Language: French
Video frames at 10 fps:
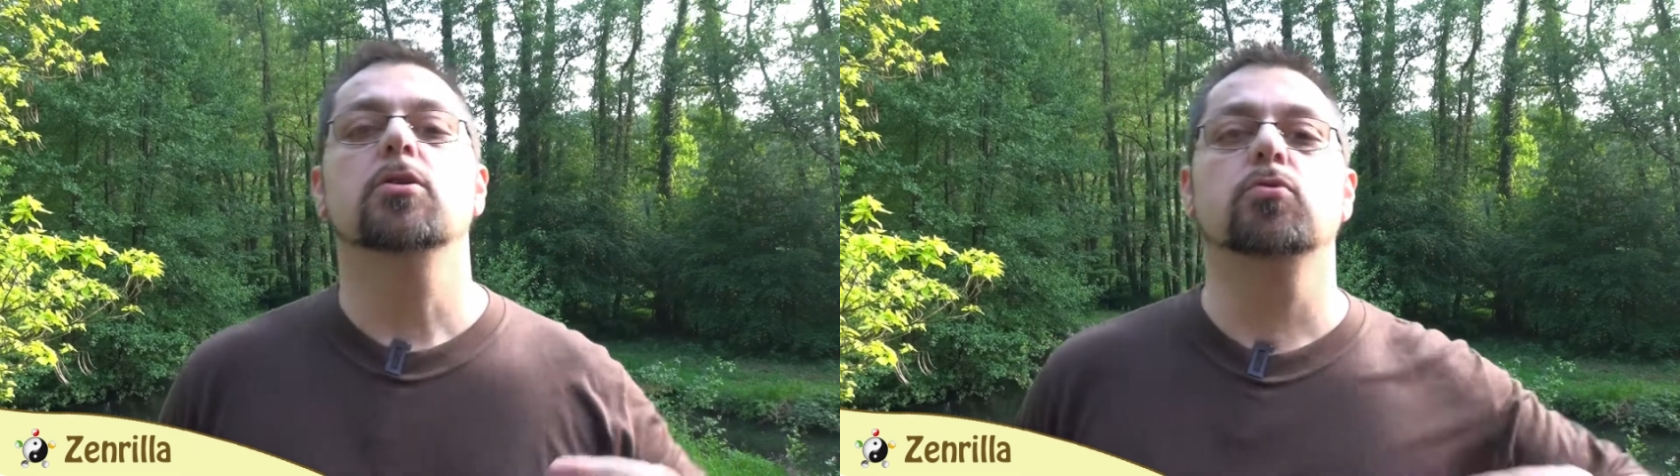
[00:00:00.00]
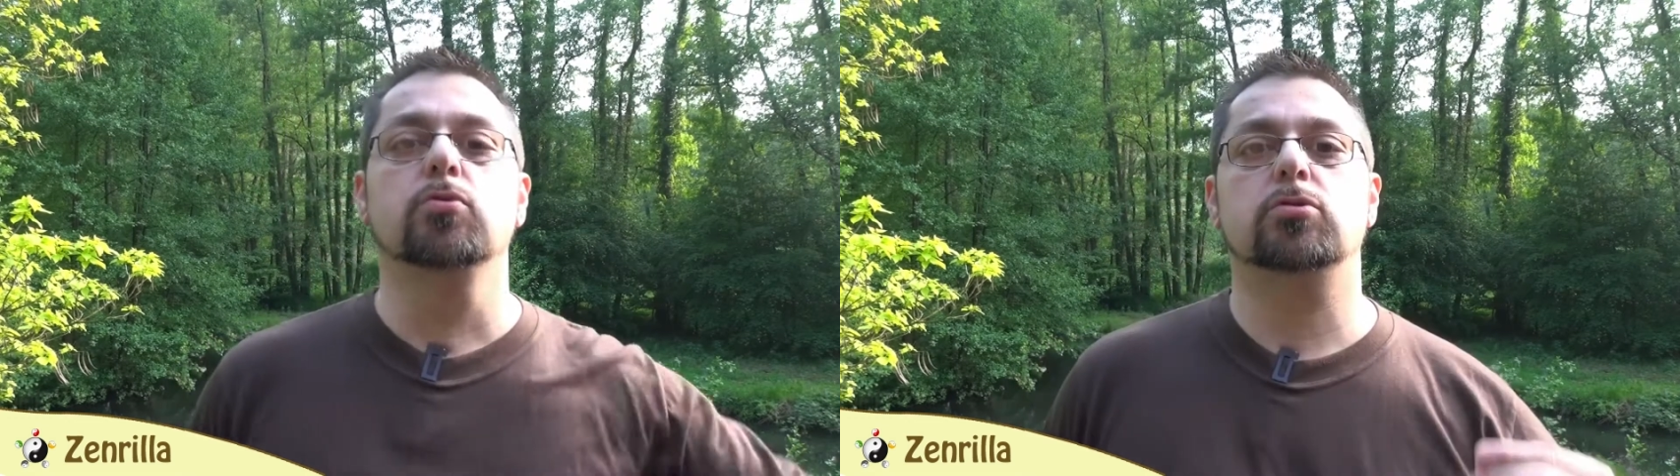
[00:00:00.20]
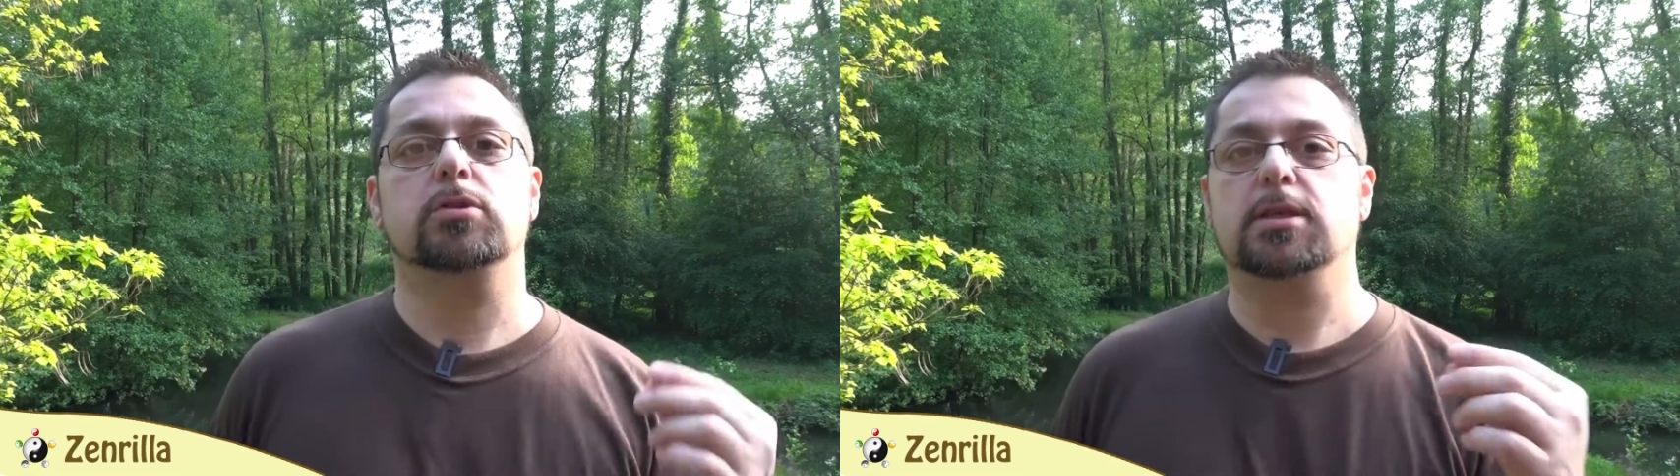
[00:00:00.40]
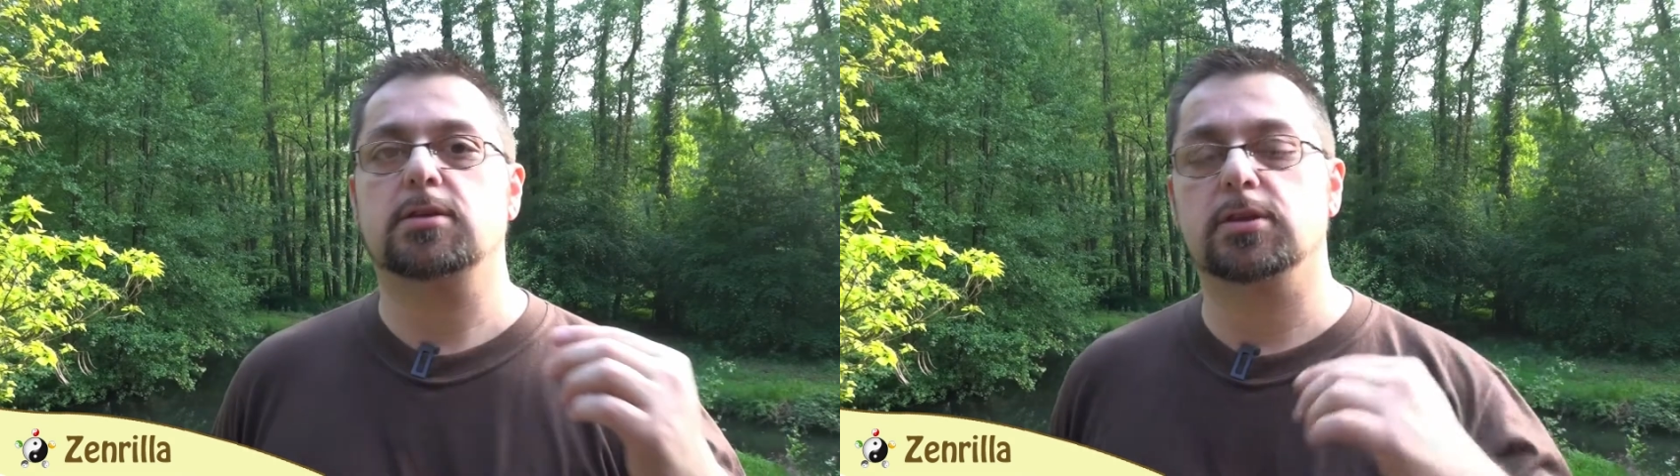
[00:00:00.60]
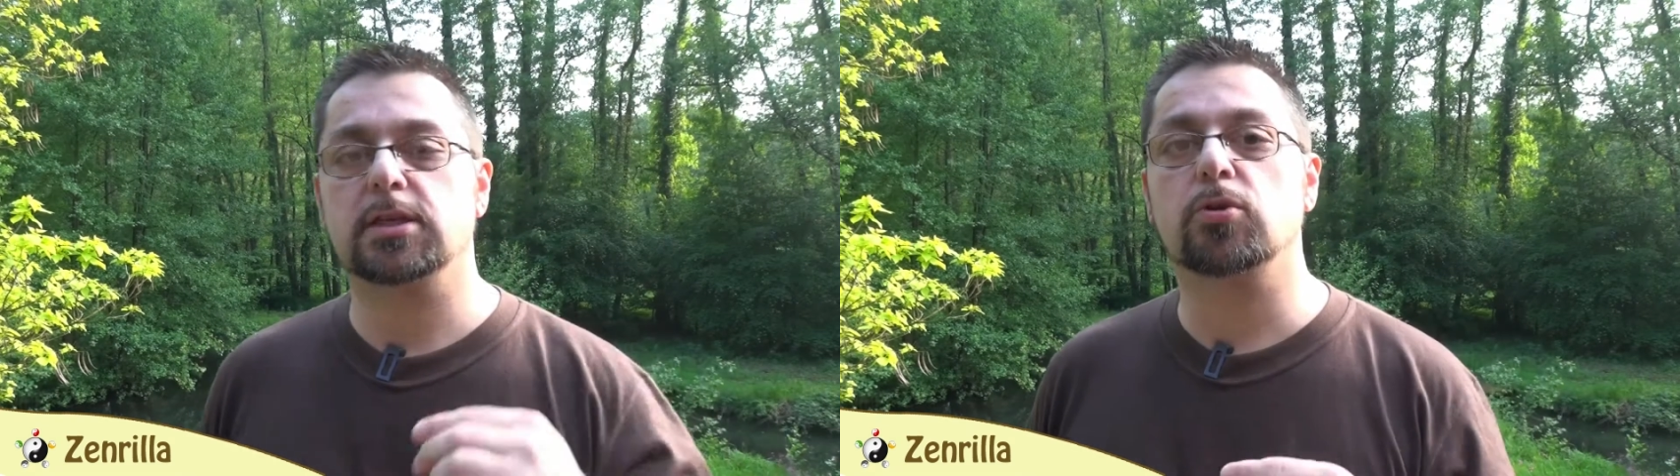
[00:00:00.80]
ou tu t'es
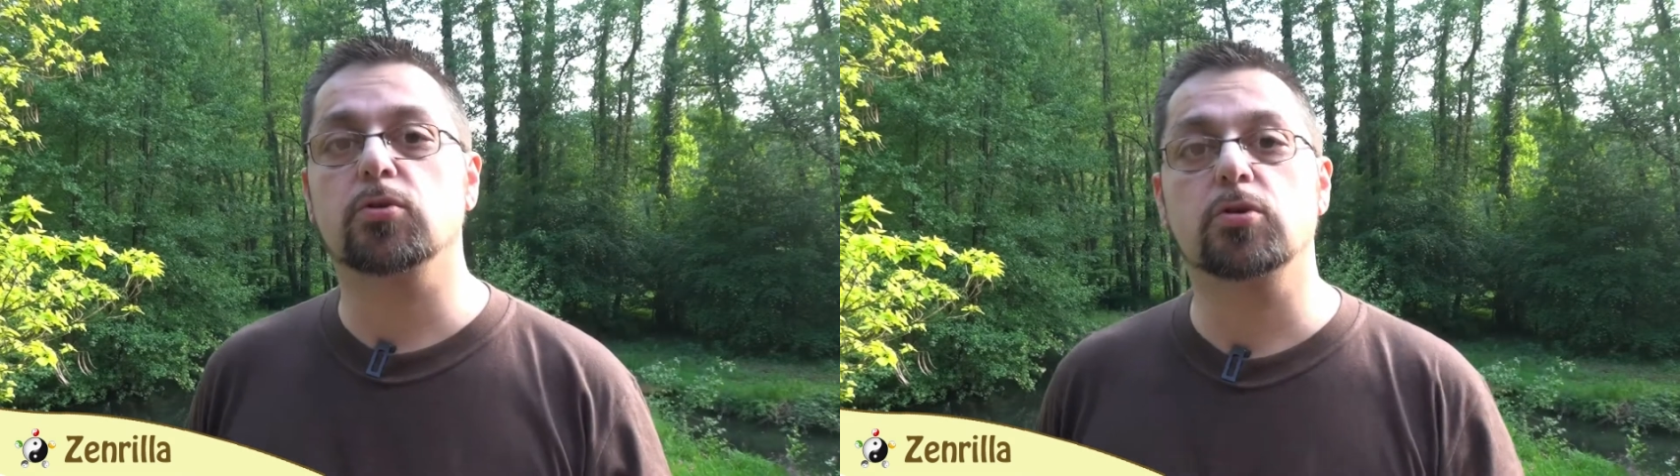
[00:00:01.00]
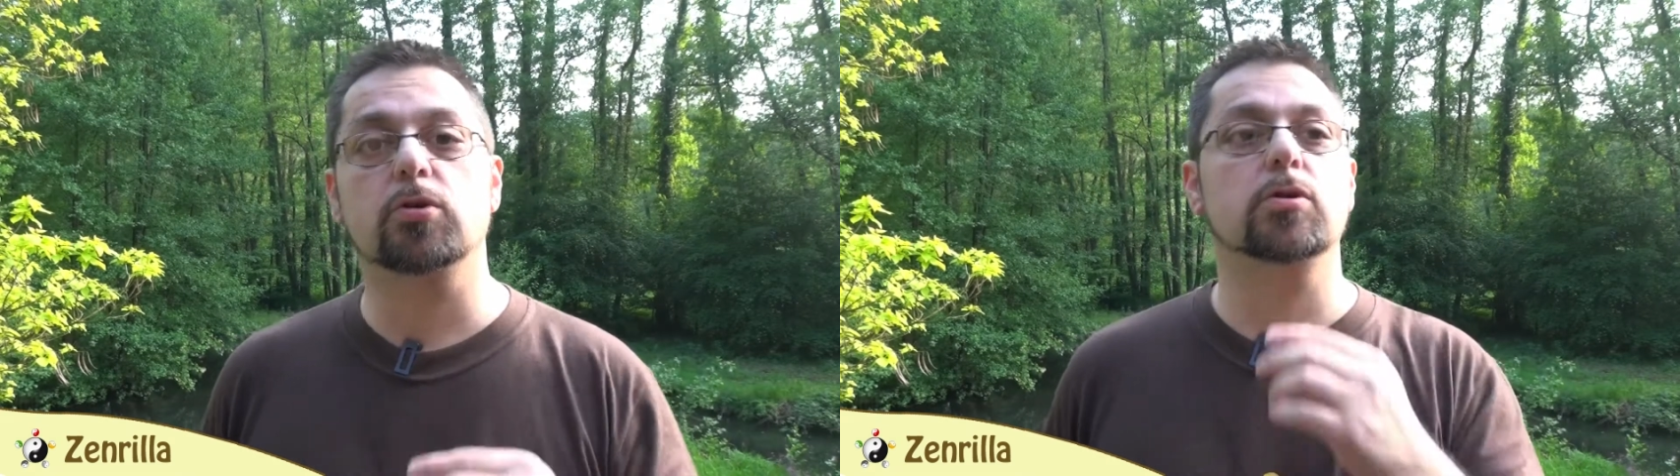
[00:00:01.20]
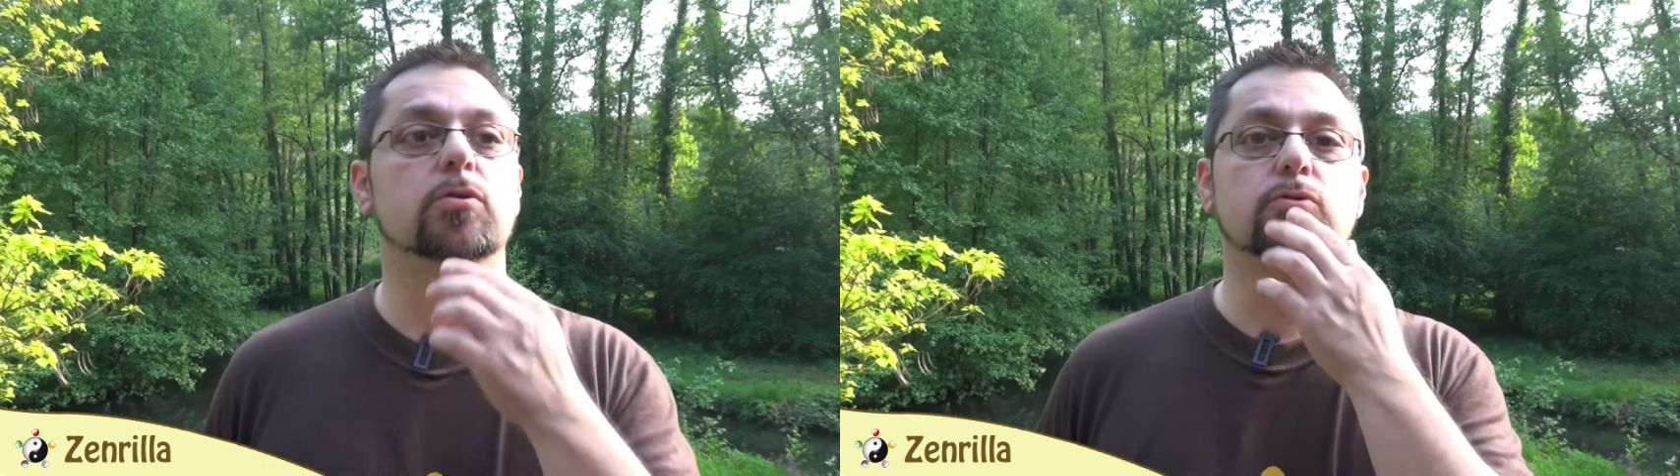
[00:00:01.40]
senti trop gros,